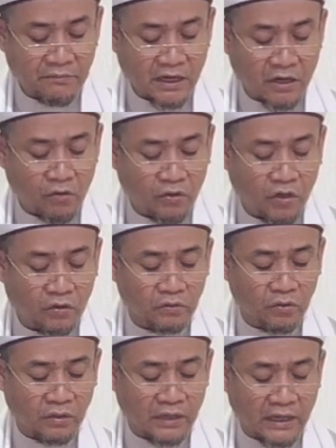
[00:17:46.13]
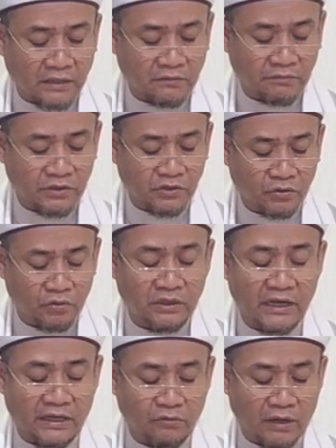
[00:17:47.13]
Wa qata'a anhu madada
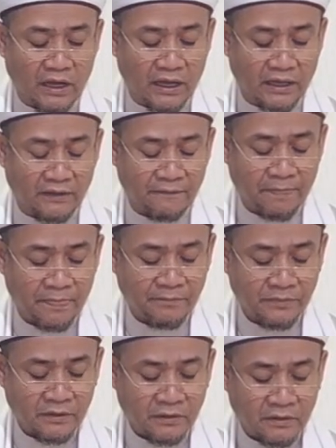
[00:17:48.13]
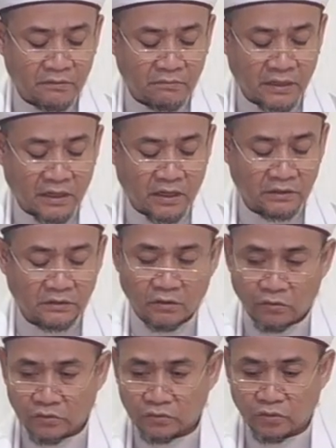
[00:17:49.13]
zulmati wal aghyar dan dia akan
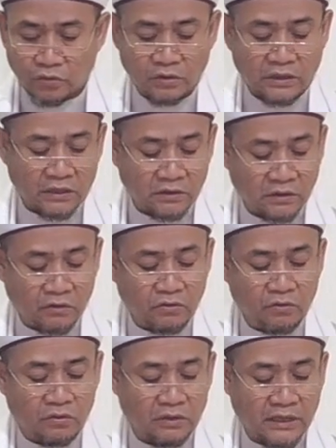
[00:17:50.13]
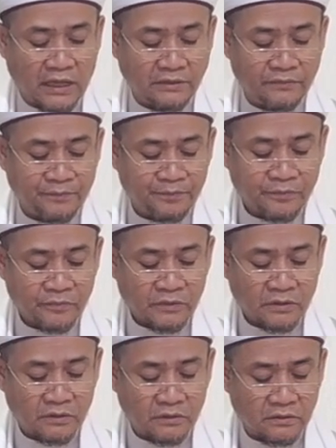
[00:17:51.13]
melintasi ya
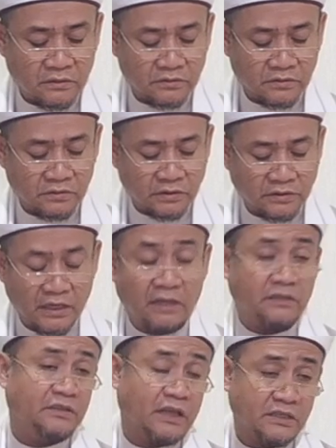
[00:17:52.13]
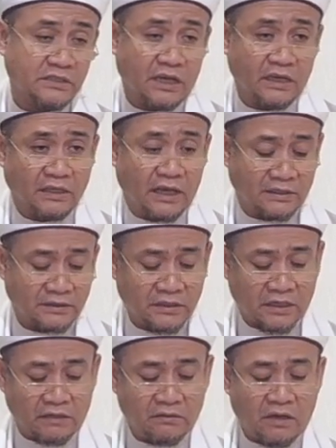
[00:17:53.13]
eh, sumber-sumber
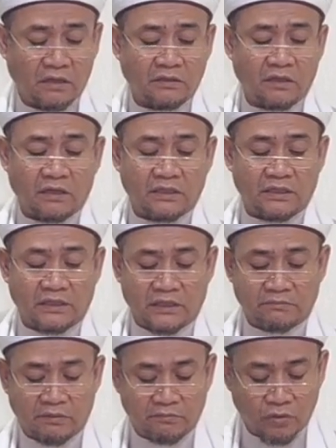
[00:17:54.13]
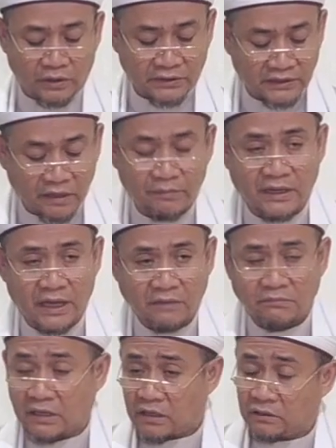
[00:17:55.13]
kegelapan dan aghyar.
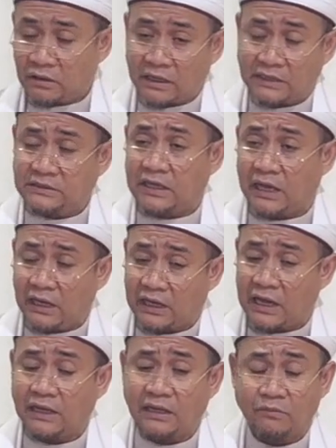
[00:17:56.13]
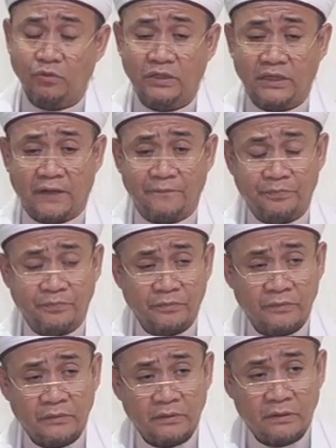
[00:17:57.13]
Di mana selama ini
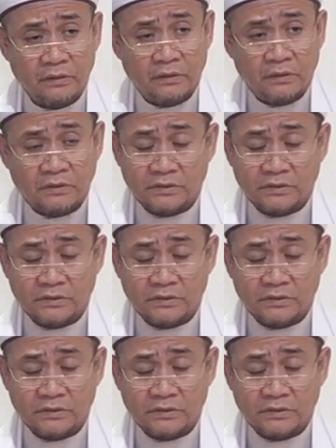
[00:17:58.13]
ya, kita